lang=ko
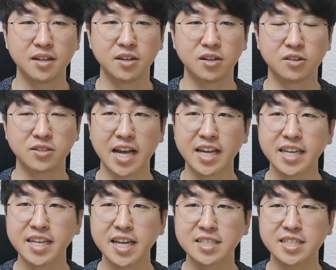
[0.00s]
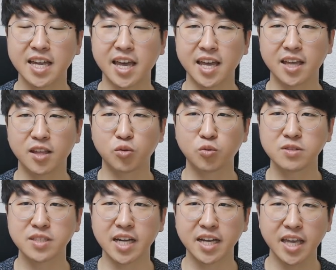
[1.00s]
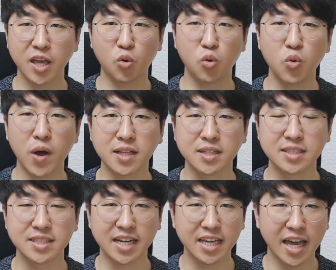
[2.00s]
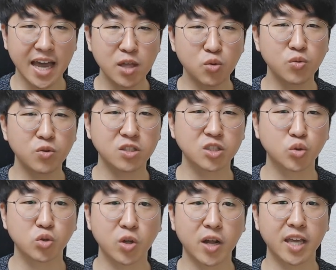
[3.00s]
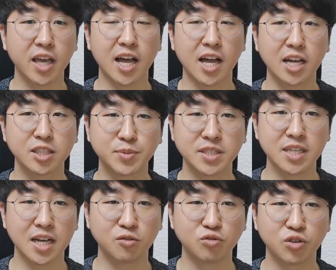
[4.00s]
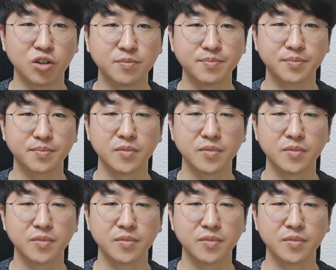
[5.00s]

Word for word: 어, 자기의 재 또는 자기의 공간, 자기가 해놓은 것을 조절하기가 쉽지가 않고요.